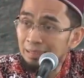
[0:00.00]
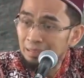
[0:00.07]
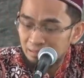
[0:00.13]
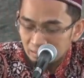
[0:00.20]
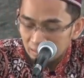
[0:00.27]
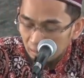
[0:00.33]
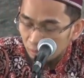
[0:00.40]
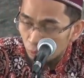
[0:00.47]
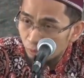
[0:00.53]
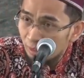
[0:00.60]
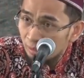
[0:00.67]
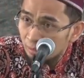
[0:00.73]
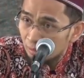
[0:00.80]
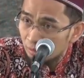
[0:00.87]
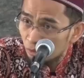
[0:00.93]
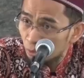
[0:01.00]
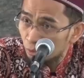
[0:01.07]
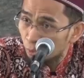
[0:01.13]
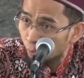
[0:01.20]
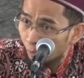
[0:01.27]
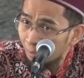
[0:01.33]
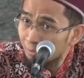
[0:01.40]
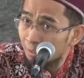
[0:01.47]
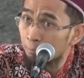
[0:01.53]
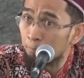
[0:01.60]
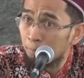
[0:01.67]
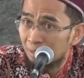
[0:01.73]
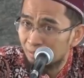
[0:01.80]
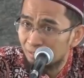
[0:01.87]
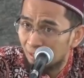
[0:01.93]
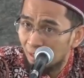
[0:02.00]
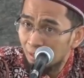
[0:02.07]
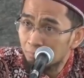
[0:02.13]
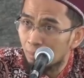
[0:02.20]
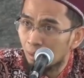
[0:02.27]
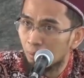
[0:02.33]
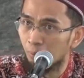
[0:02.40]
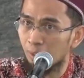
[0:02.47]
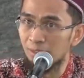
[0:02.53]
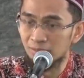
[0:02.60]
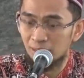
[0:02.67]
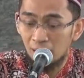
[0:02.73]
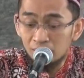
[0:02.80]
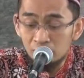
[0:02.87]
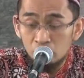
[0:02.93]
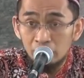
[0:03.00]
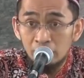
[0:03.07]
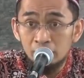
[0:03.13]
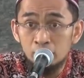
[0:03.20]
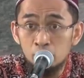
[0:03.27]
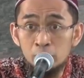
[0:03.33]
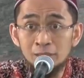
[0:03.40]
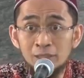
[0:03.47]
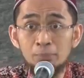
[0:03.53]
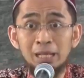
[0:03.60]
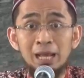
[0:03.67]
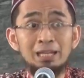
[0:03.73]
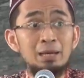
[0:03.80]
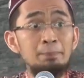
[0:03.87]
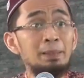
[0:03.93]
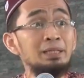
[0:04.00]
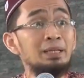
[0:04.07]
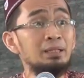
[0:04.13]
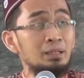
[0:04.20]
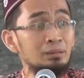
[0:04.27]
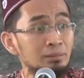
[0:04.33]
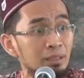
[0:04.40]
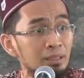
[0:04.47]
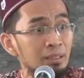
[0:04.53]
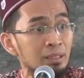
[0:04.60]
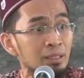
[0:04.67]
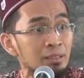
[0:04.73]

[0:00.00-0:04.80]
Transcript: keseriusan, kesungguhan dan perasaan bahwa saat sholat itu kita berhadapan dengan Allah